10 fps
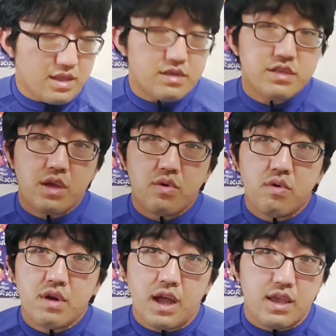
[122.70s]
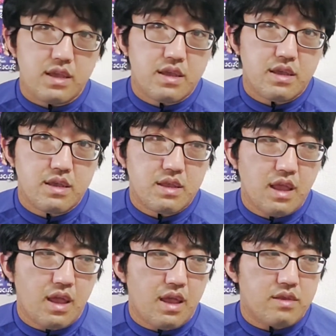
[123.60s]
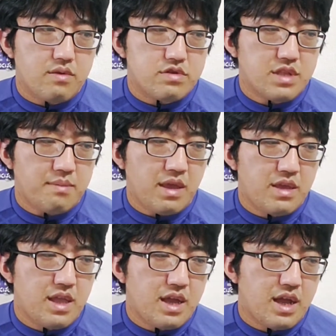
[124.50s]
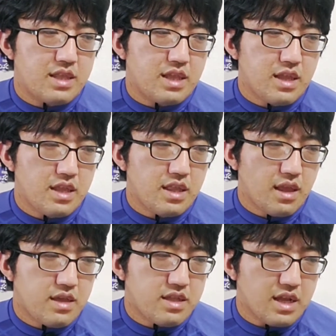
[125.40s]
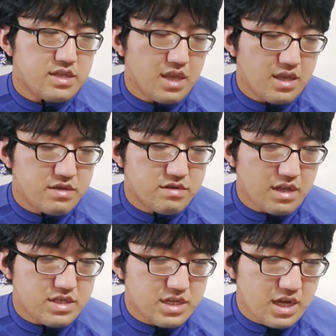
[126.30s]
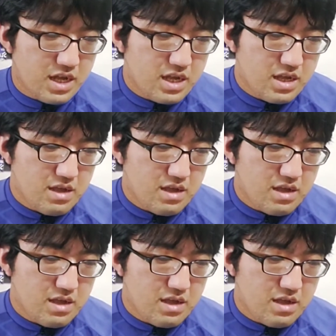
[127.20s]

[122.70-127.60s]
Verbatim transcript: てですね、今回、えーと、スタメン入れ替えて出てきた選手たちが、